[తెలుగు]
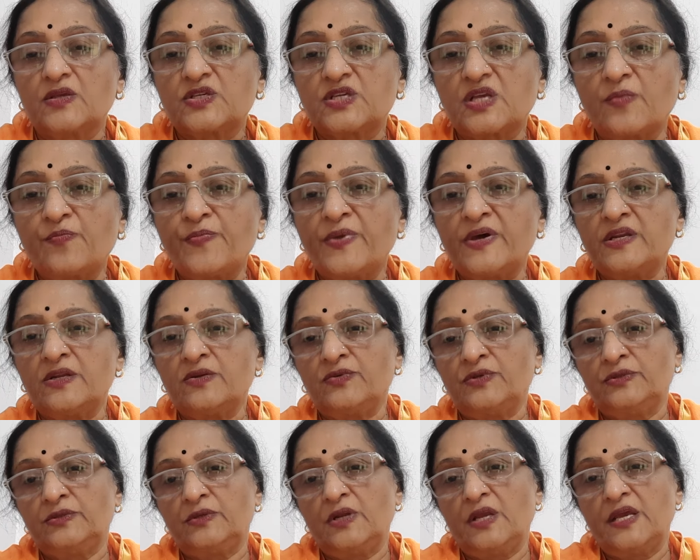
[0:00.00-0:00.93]

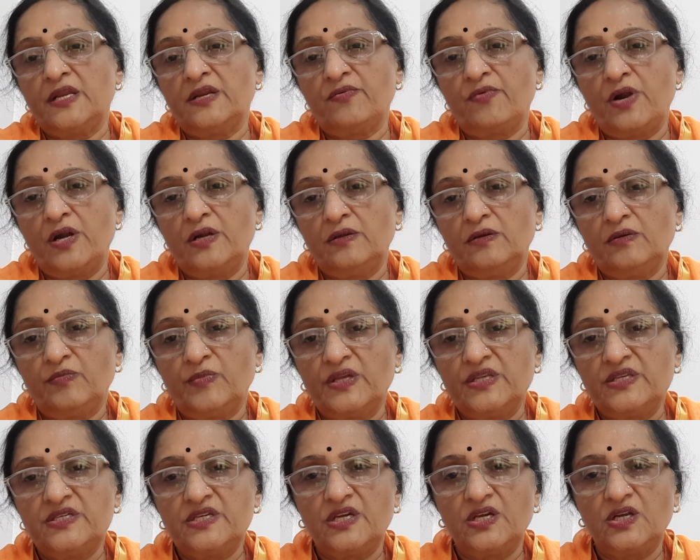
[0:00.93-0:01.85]
సంపన్నవంతులైన వాళ్ళు
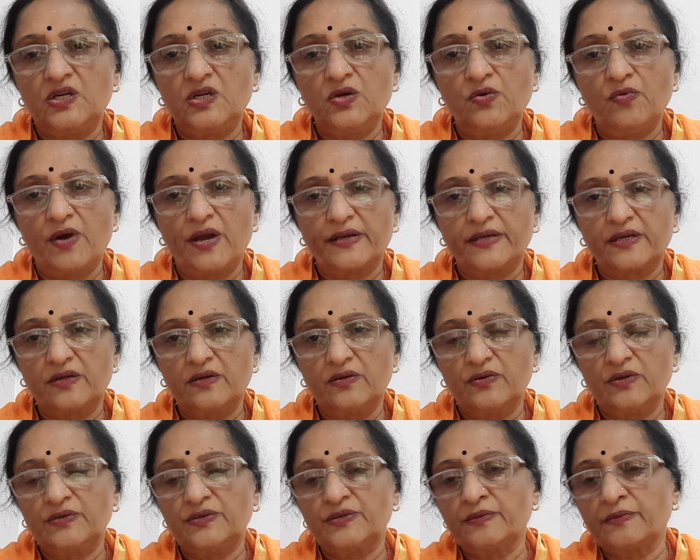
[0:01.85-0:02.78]
మంచి ఇల్లు వాకిళ్ళు
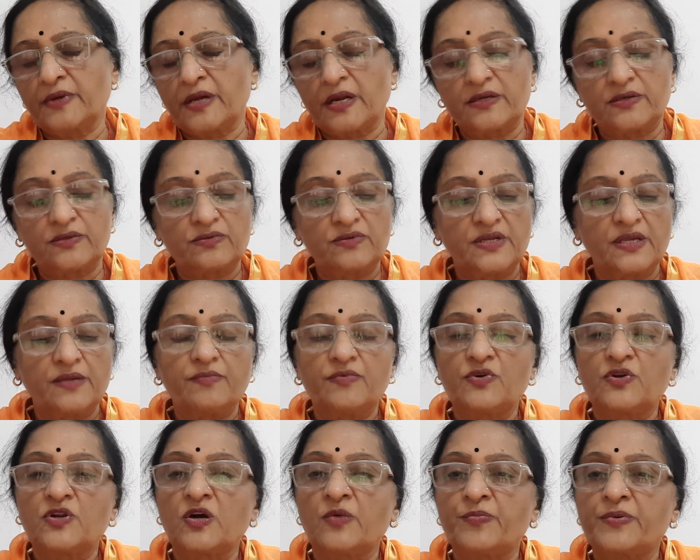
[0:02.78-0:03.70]
కొట్టు కట్టుకుని
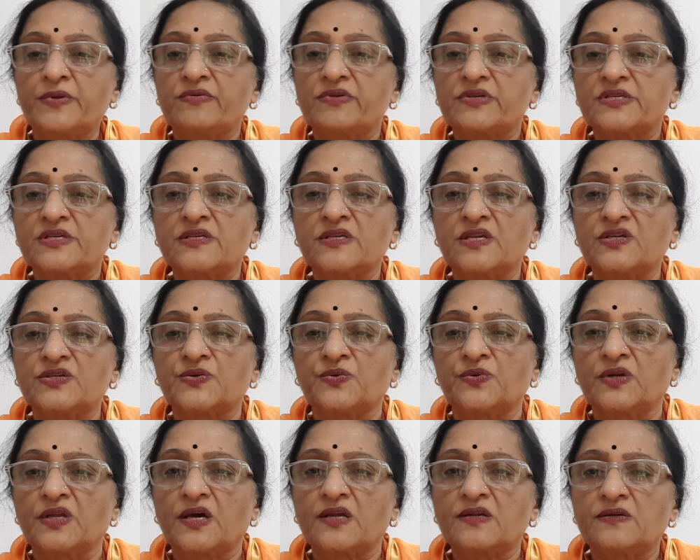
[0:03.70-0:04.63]
గృహప్రవేశం
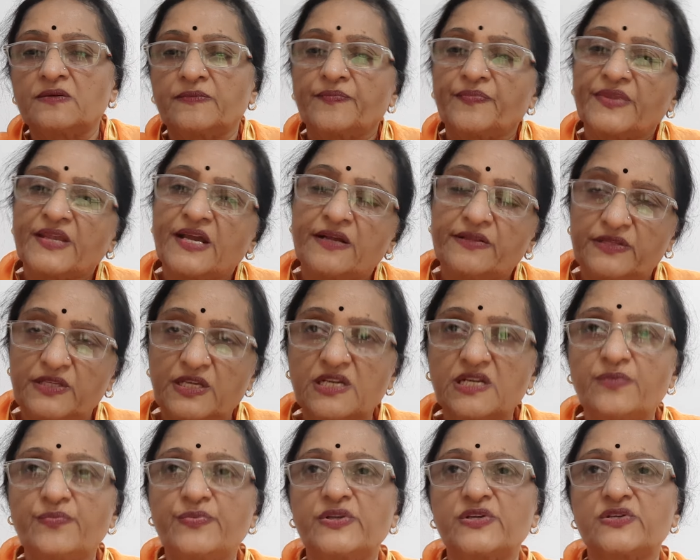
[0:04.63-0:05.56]
చేసుకుంటారు
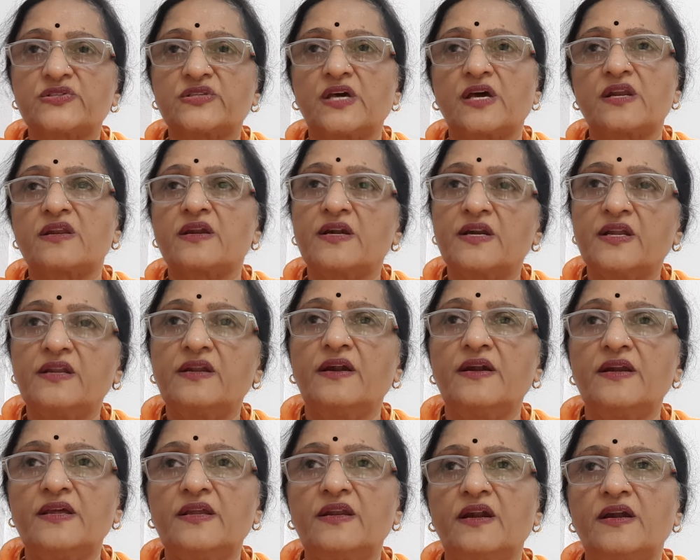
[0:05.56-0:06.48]
అందరినీ పిలుస్తారు రండి
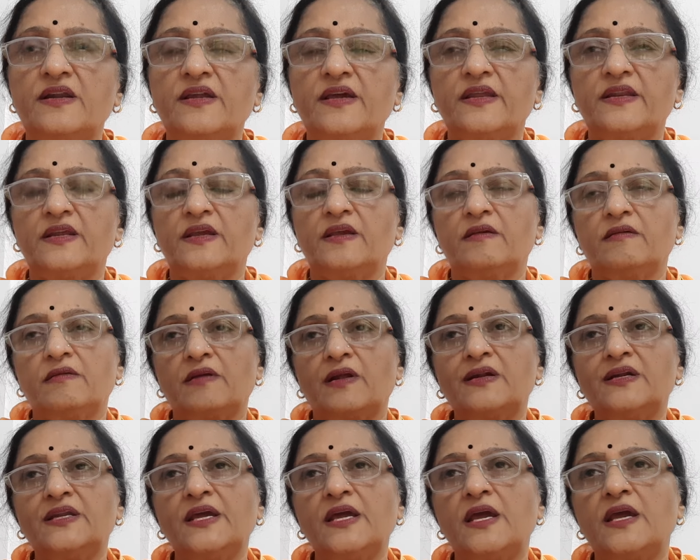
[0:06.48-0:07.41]
రండి రండి అని
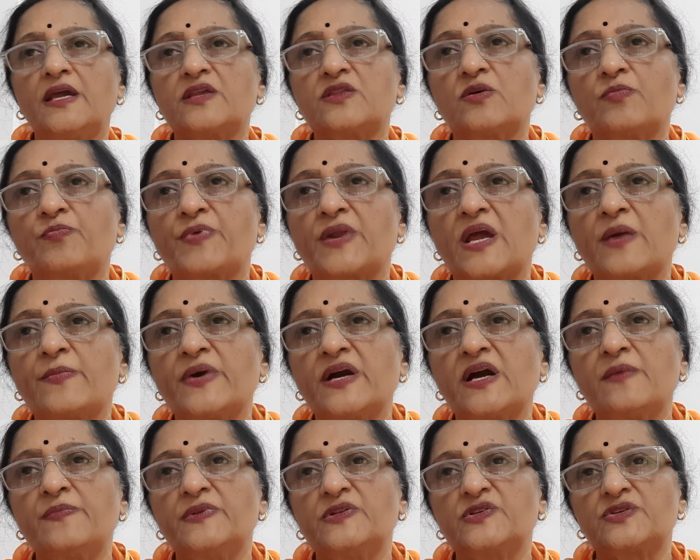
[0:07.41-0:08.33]
అంటే ఏదో
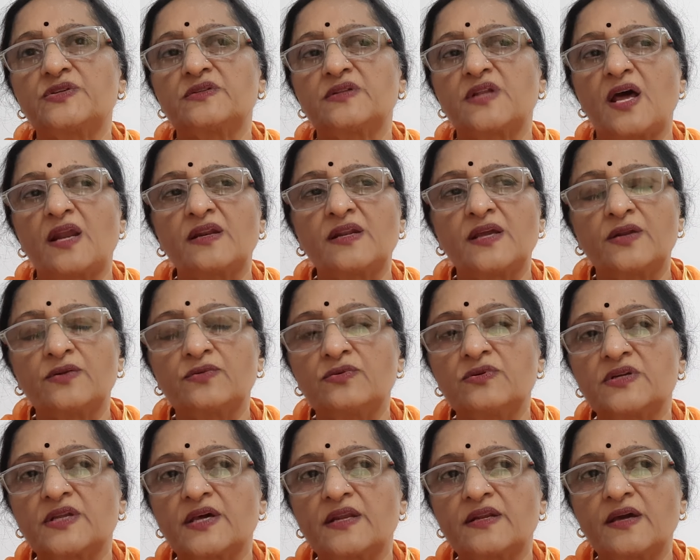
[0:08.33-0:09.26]
ప్రేమగా పిలుస్తున్నారని
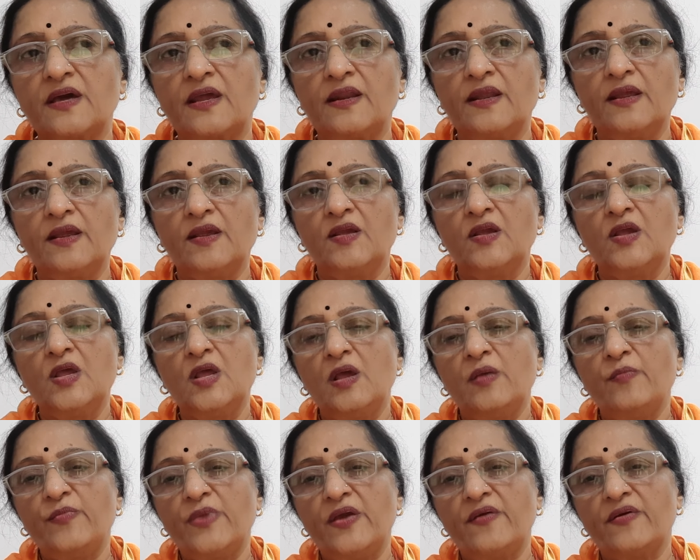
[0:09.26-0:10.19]
అనుకుంటారు కానీ
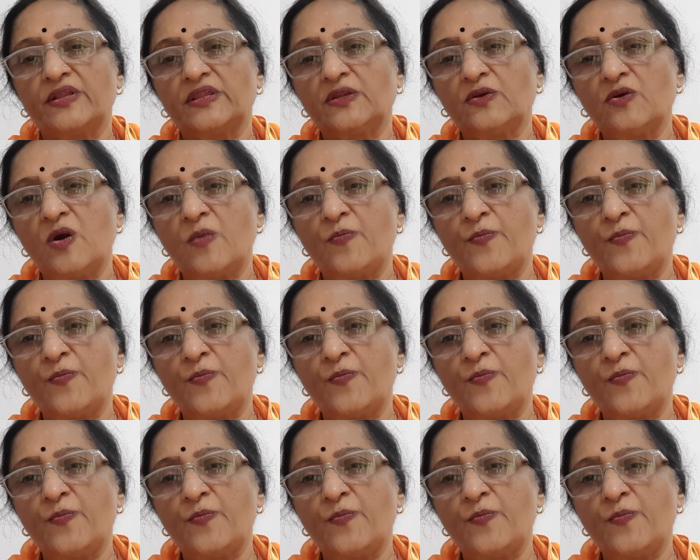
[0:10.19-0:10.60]
మేము ఎంత